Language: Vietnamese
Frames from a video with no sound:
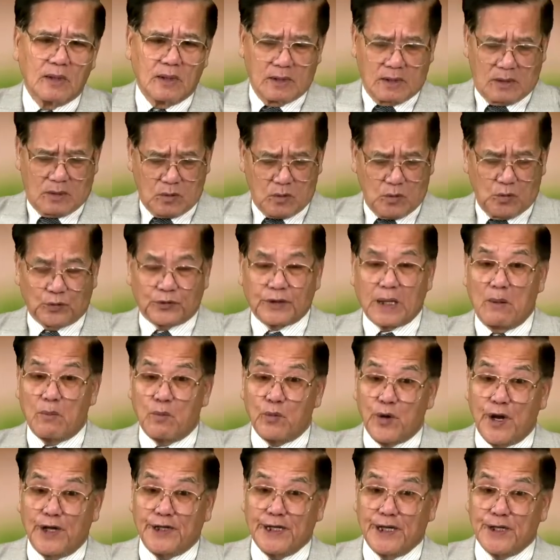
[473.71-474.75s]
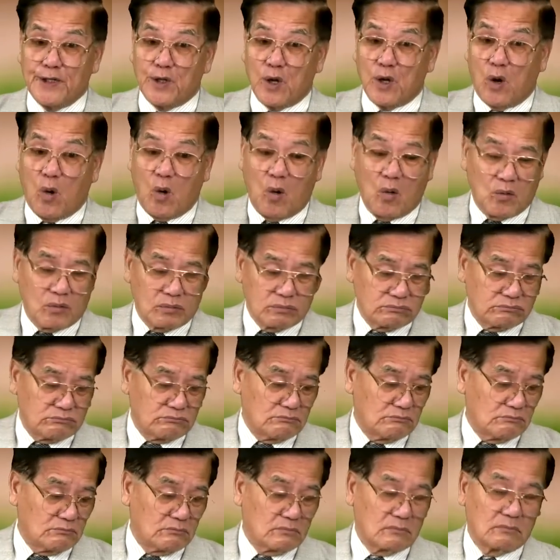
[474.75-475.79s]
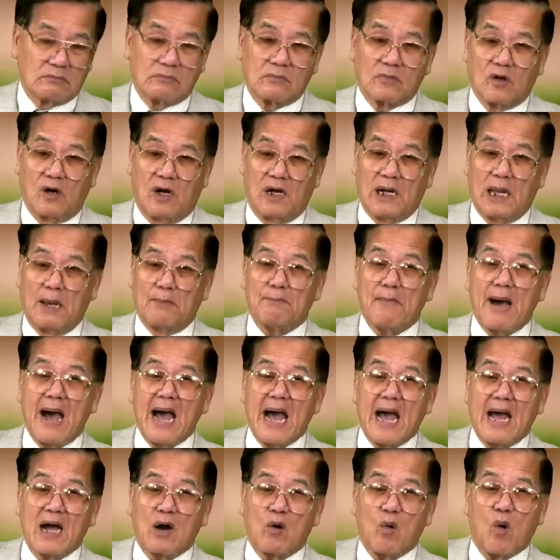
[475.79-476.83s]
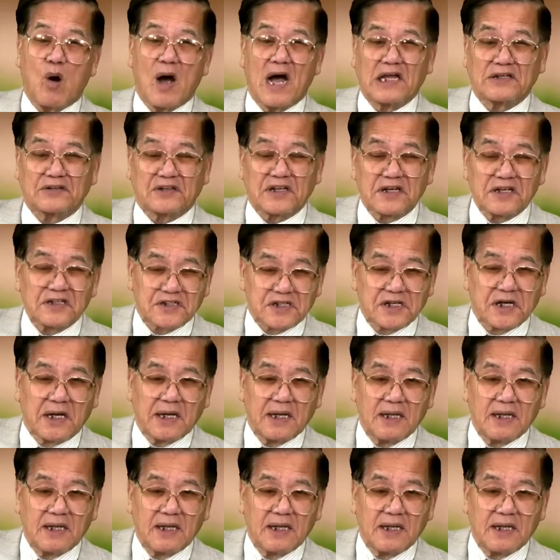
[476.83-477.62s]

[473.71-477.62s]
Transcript: Cụ Tam Nguyên Yên Đổ gọi là ba khoa tấn sĩ,